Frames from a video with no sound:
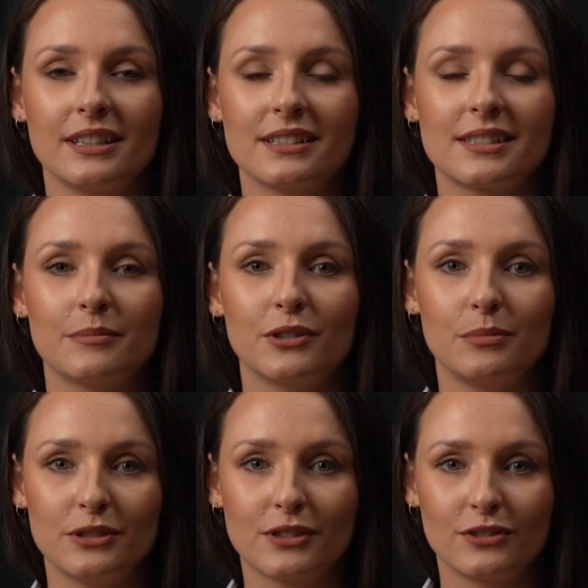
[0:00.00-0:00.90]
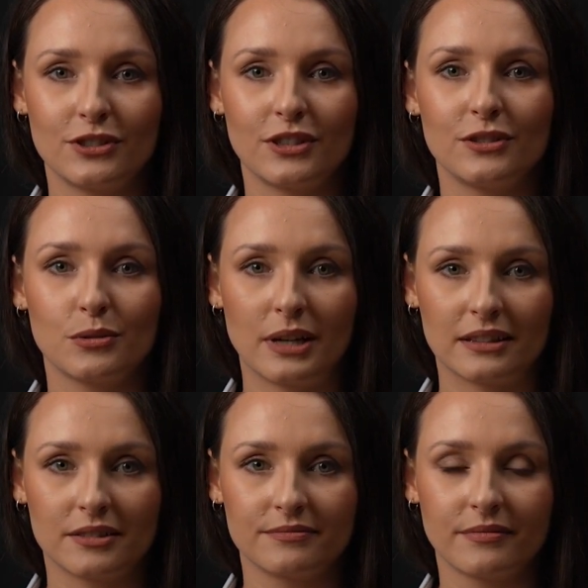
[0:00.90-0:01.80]
jestem od blisko 10
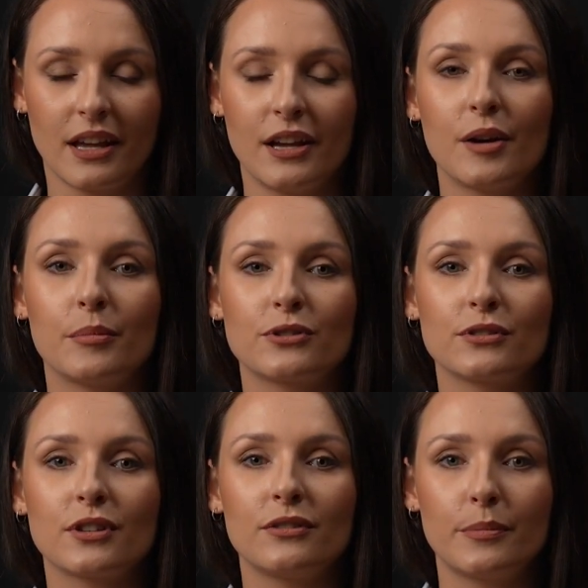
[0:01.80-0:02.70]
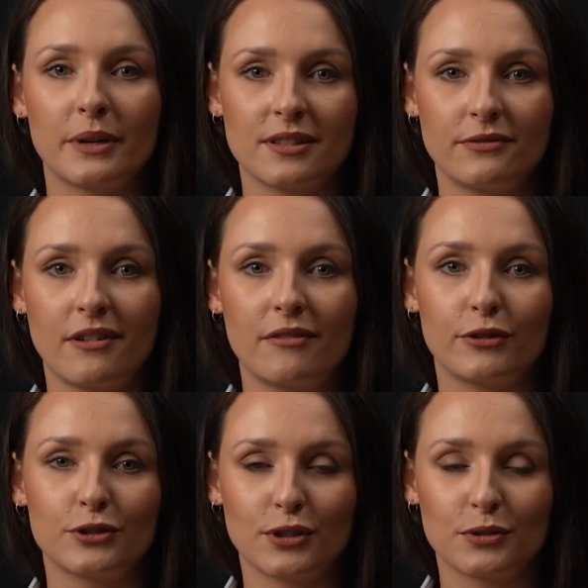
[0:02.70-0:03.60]
lat. Początkowo pracowałam w
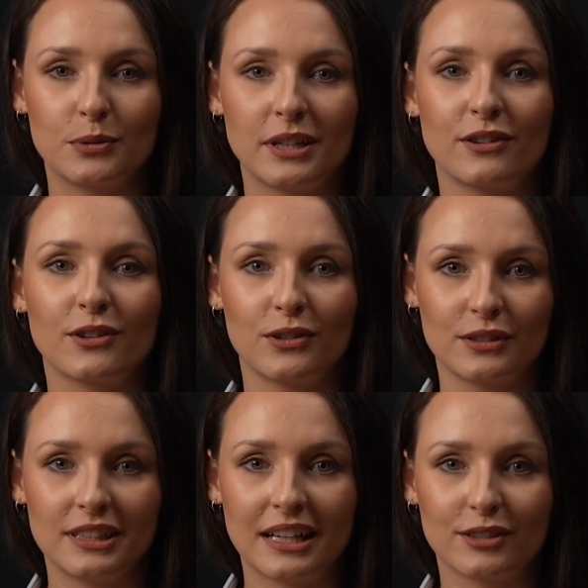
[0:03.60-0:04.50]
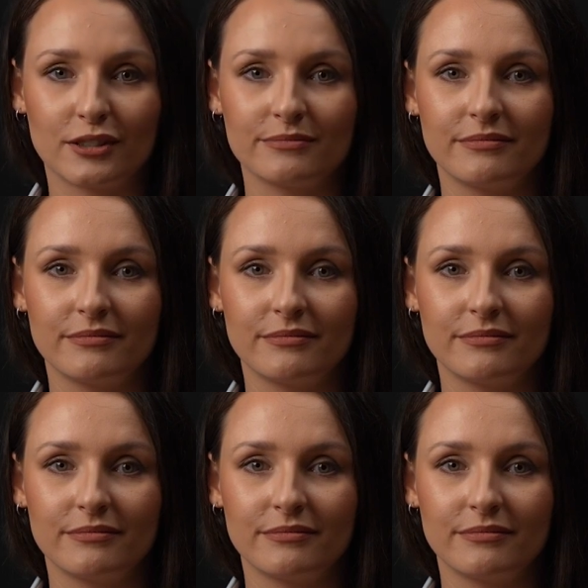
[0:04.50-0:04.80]
ośrodku jako koordynator,